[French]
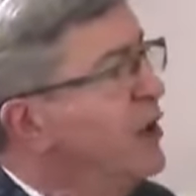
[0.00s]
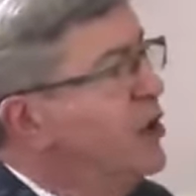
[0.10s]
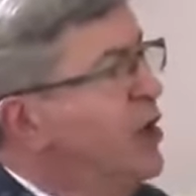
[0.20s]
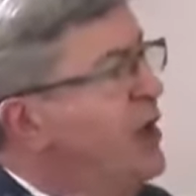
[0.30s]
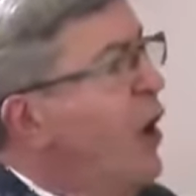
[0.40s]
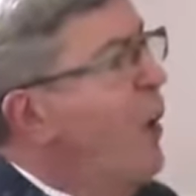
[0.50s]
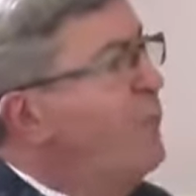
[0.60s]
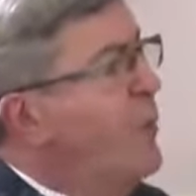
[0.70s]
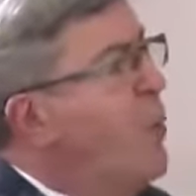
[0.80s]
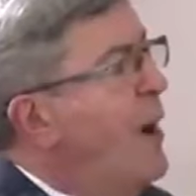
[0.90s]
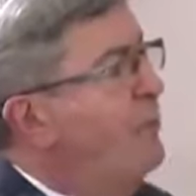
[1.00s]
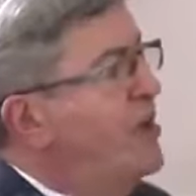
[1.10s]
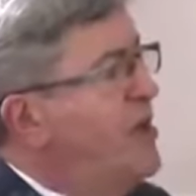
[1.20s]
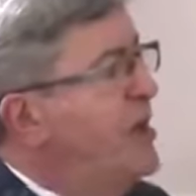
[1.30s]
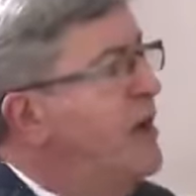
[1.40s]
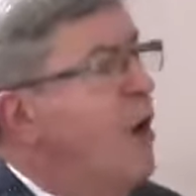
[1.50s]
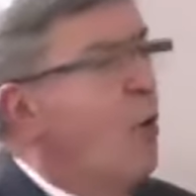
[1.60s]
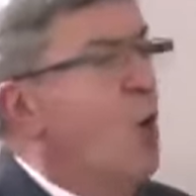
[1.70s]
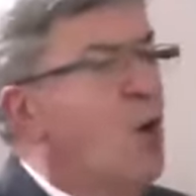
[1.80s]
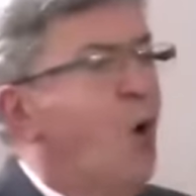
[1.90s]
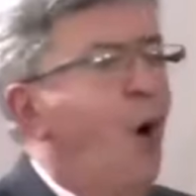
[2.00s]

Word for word: qui on peut moins payer ou